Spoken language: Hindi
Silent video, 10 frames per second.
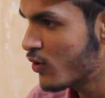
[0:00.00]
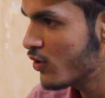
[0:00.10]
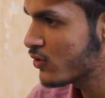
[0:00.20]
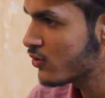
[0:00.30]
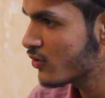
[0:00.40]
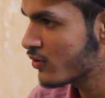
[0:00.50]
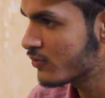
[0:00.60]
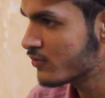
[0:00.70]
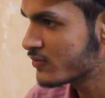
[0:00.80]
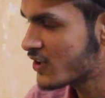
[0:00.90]
बोलो तो
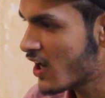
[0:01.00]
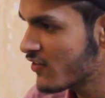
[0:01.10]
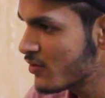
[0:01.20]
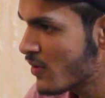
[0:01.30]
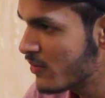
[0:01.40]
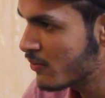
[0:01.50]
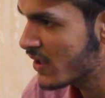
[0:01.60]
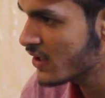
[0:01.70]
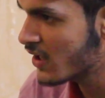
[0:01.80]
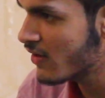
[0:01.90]
तरावी में भी
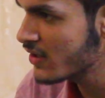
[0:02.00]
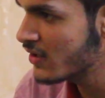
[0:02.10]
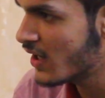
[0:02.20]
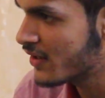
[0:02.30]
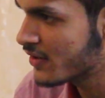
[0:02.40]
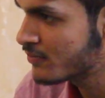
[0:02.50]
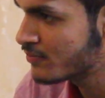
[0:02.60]
बंद करवाते लाइट